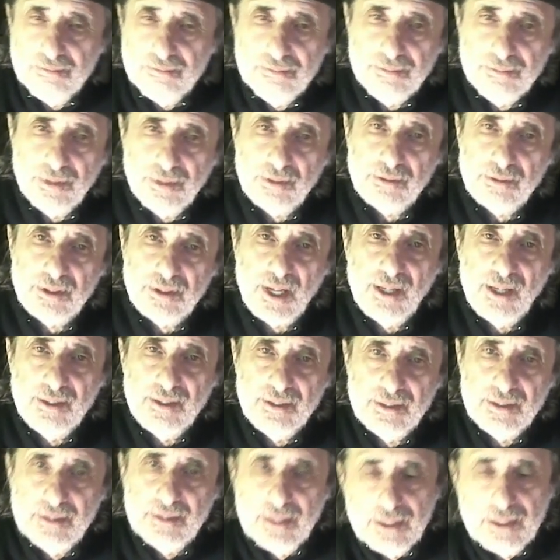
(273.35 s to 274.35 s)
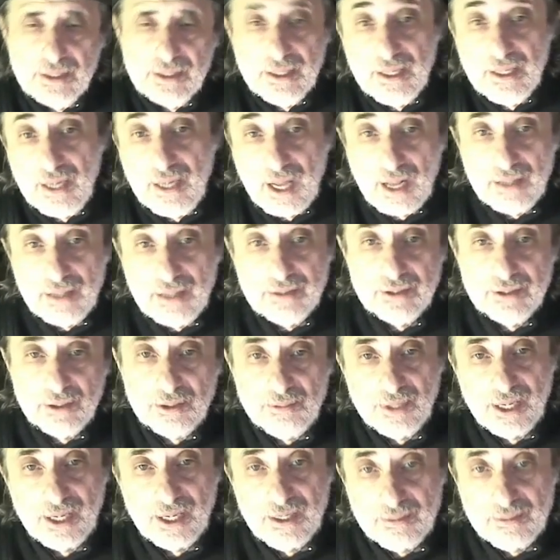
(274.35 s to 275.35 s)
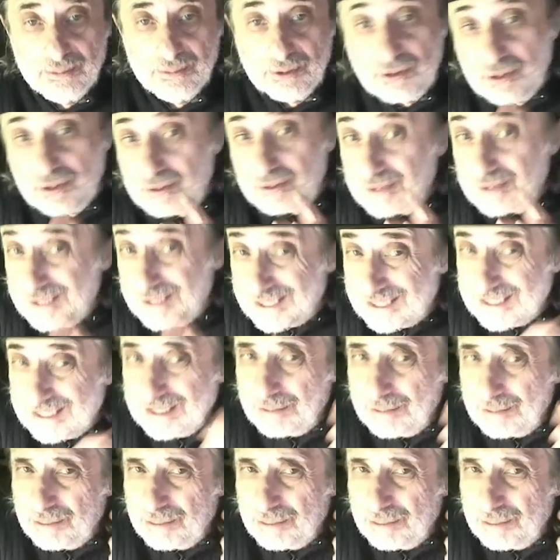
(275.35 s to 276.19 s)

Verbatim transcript: importante, e l'altro magari più sottile,